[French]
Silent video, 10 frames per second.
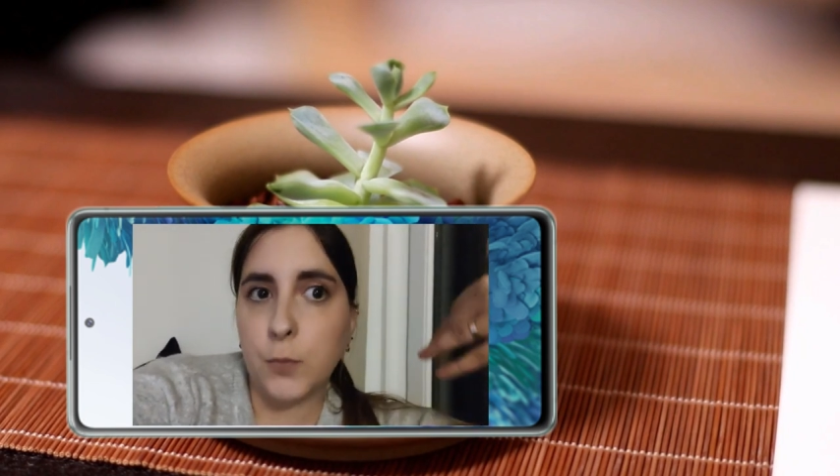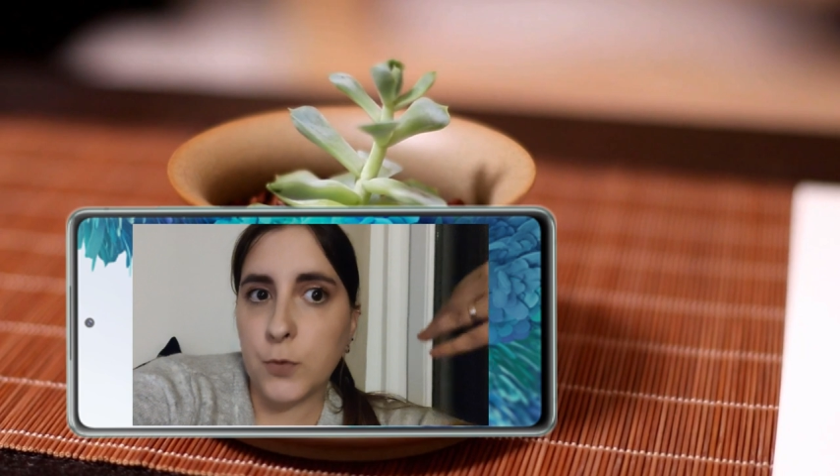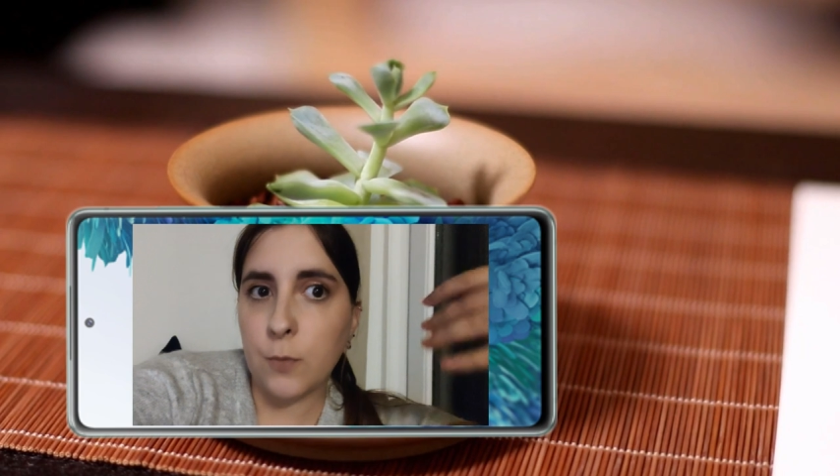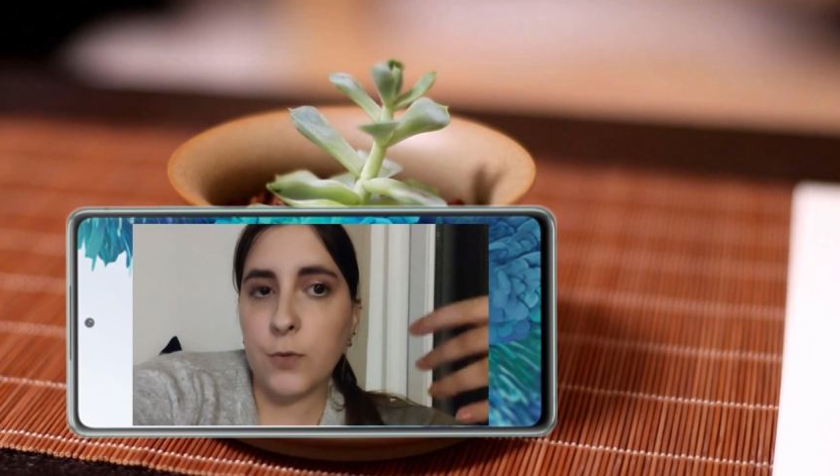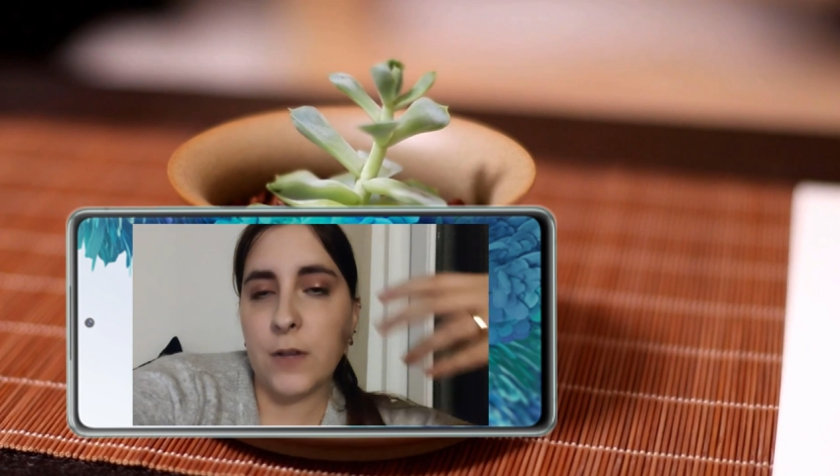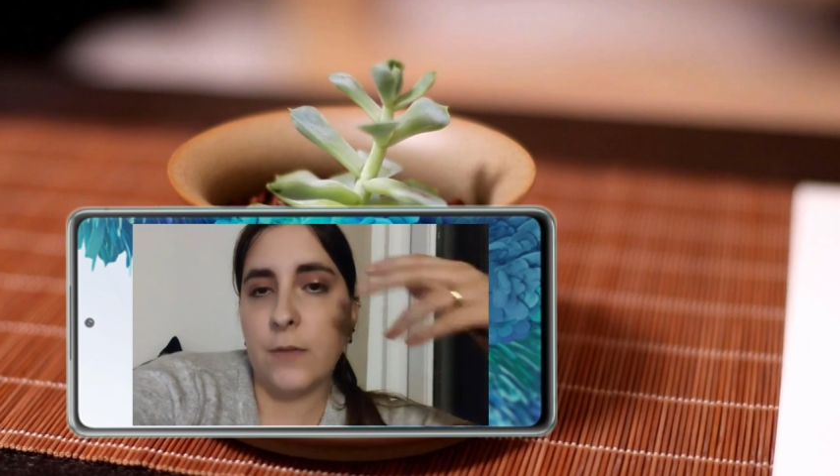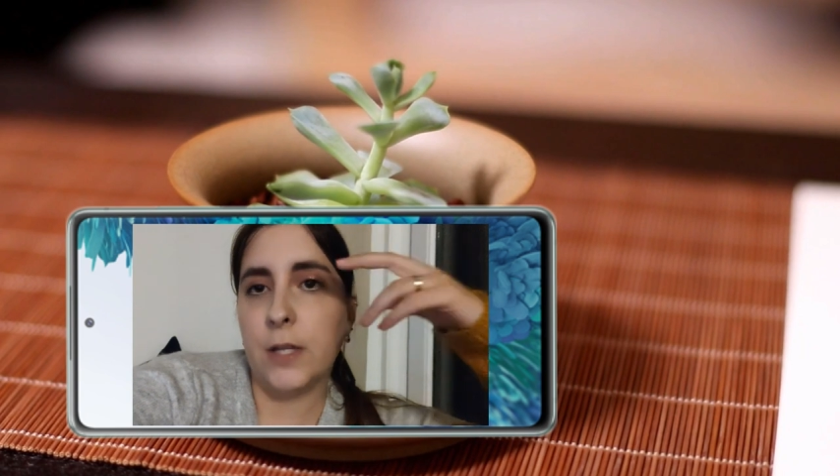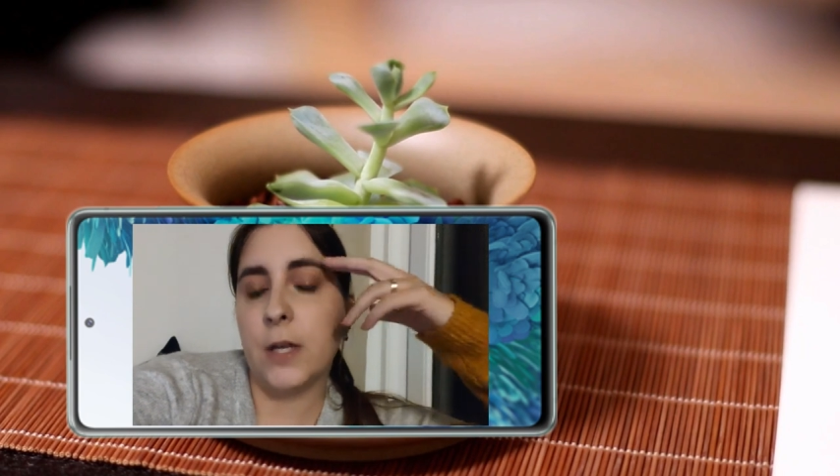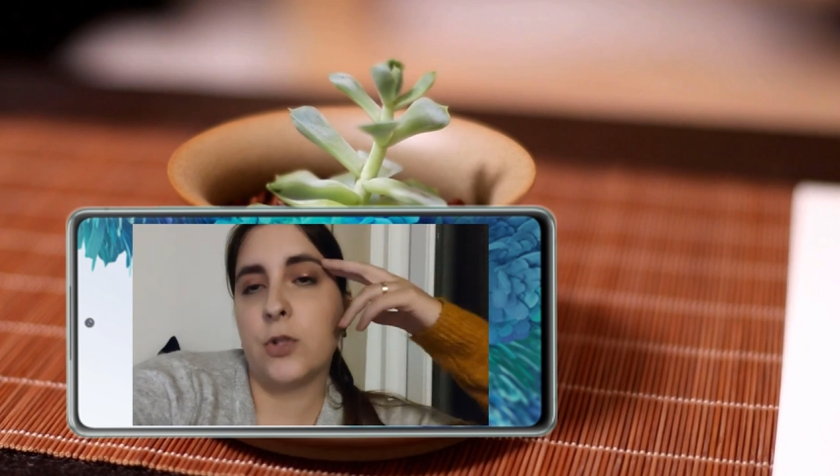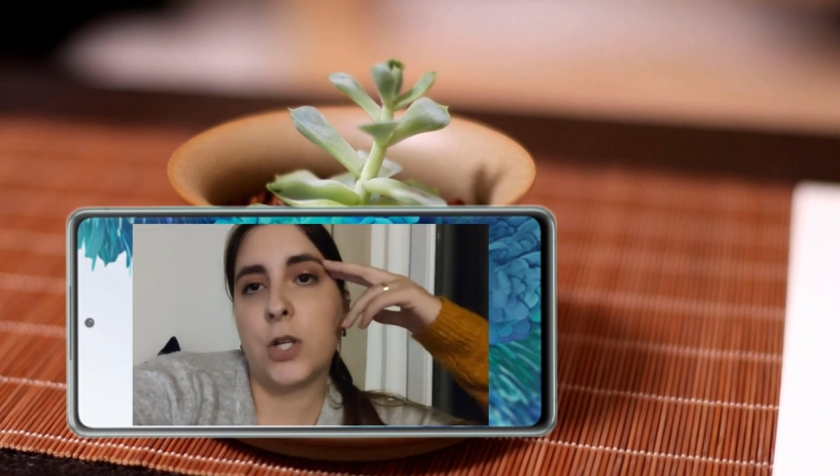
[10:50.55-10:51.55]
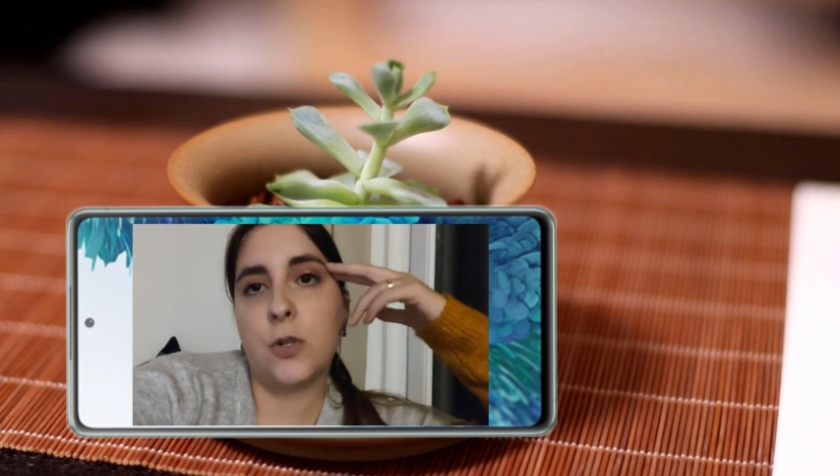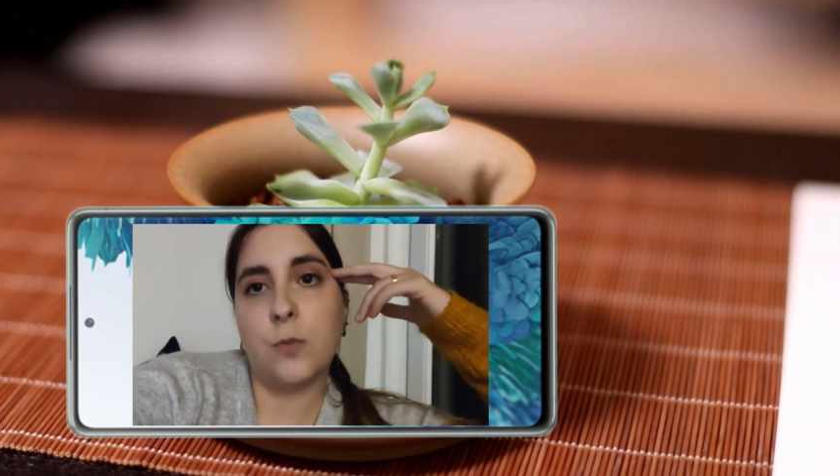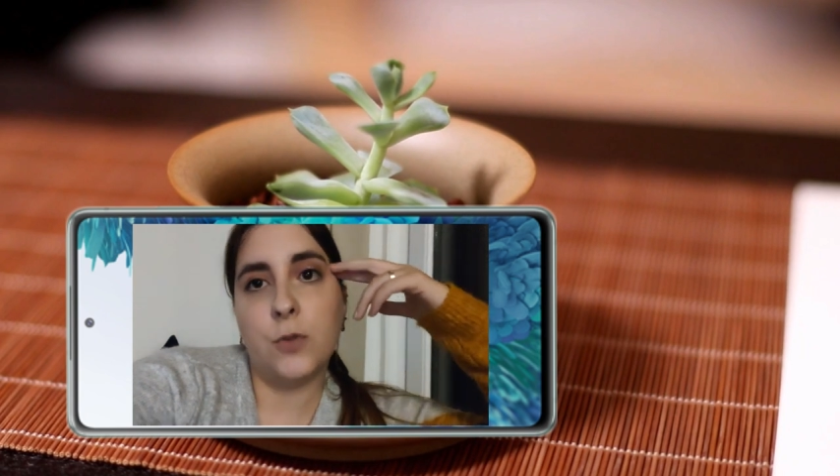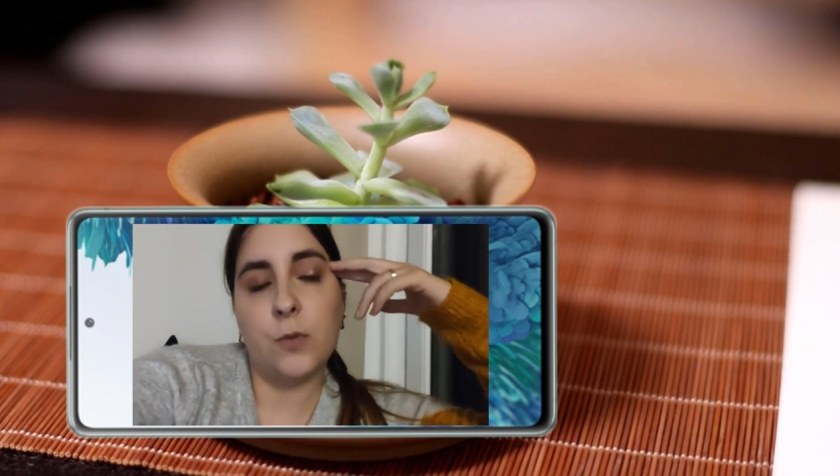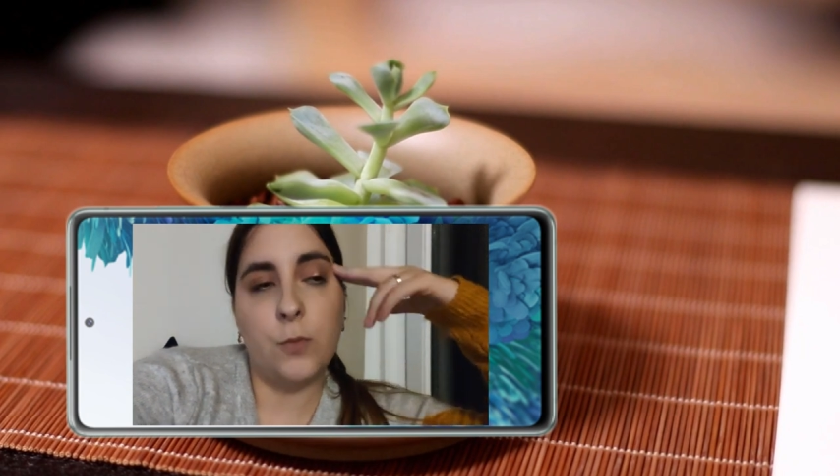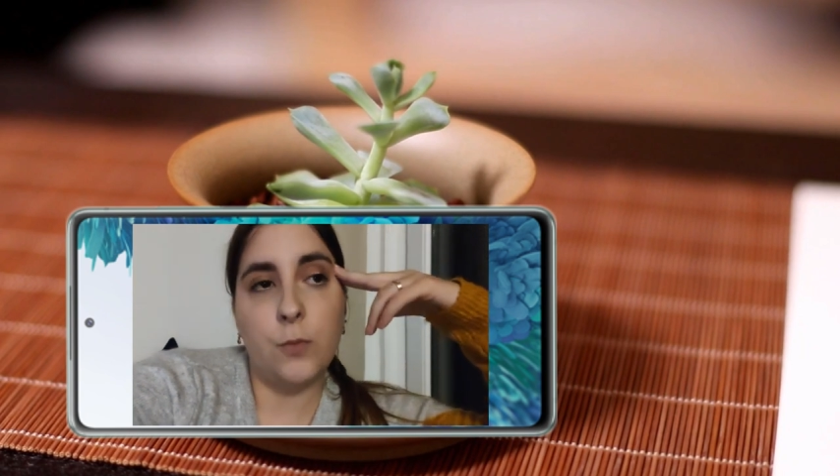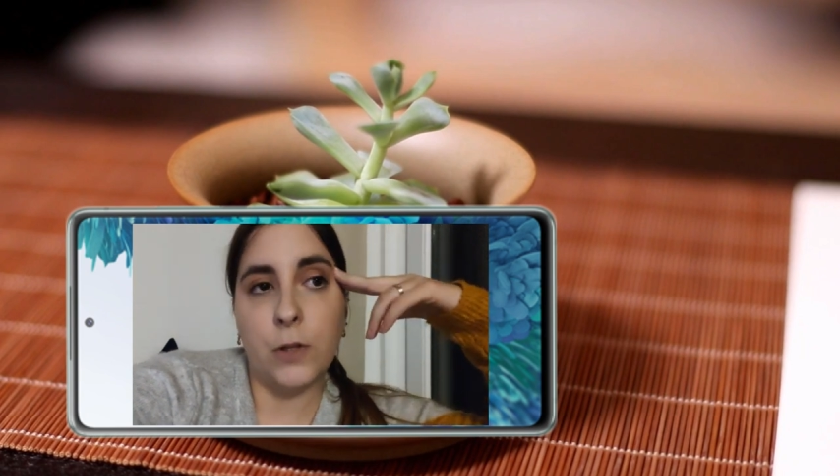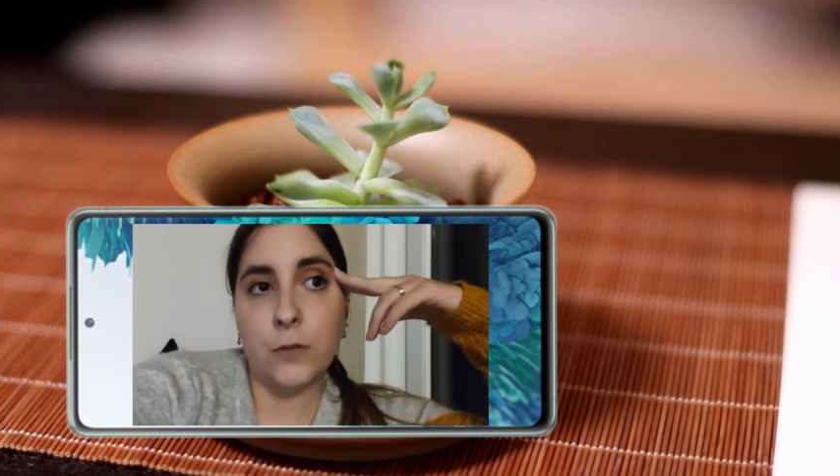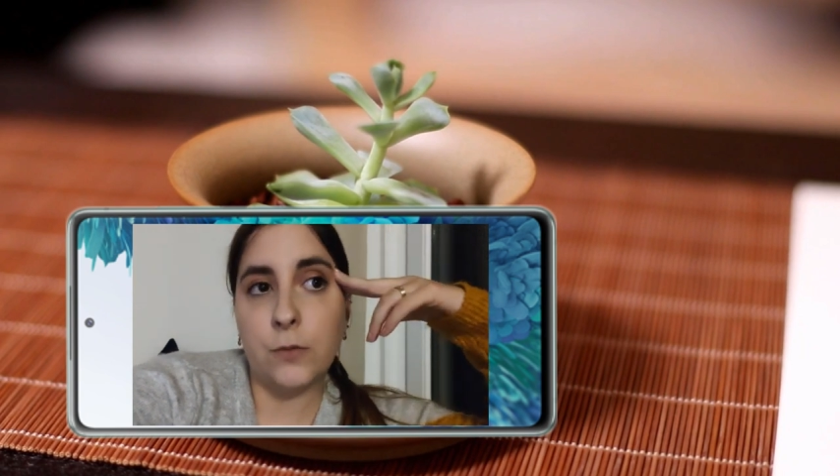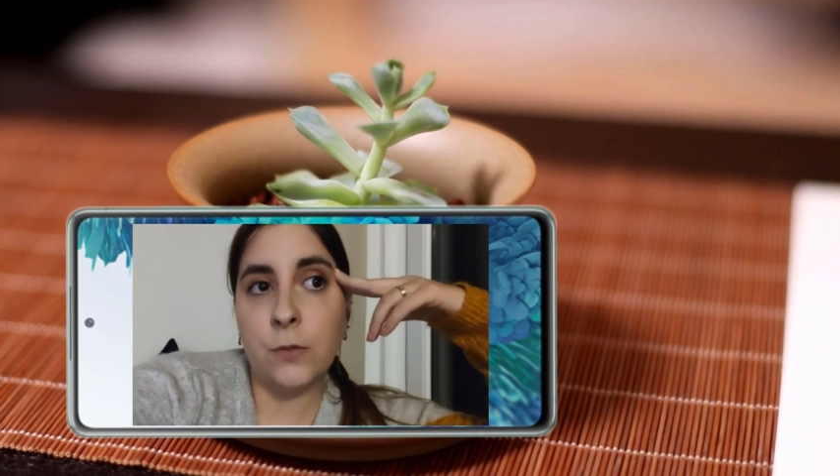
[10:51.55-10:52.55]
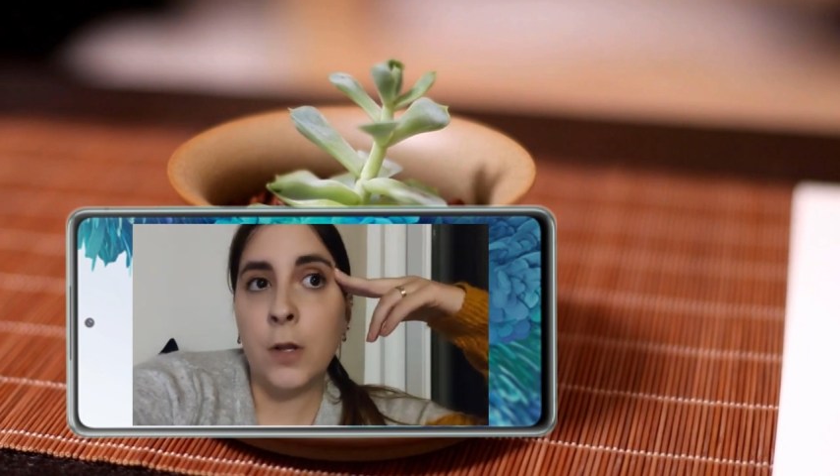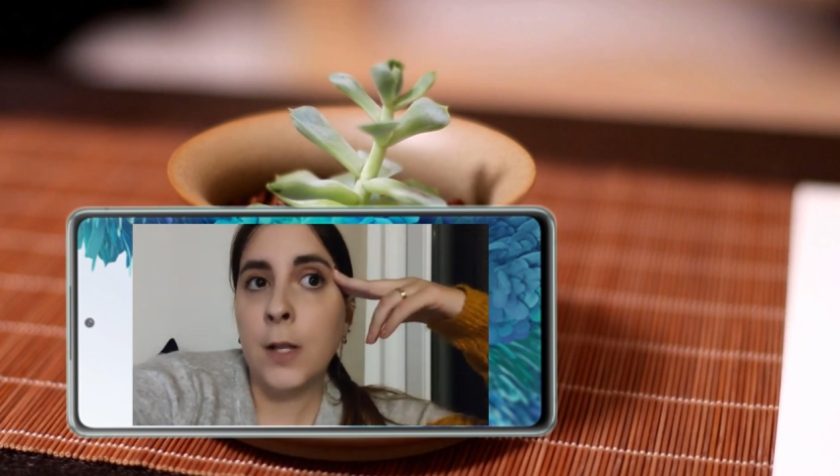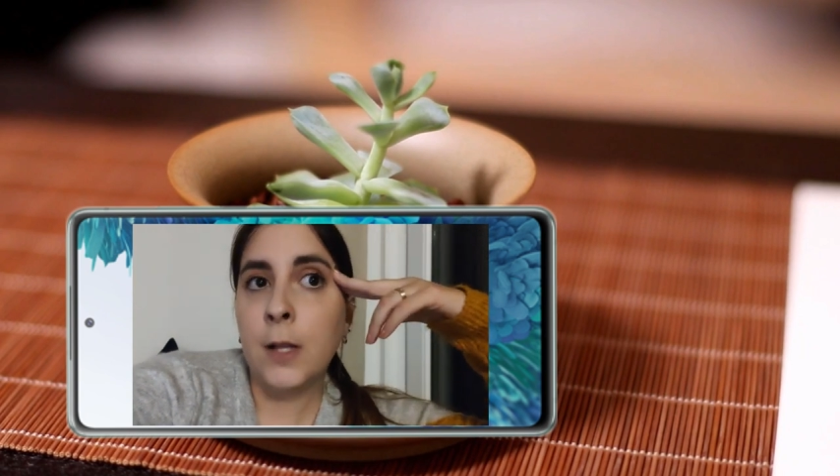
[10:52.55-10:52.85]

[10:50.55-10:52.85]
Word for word: plus en plus avec des recherches de plus en plus pointues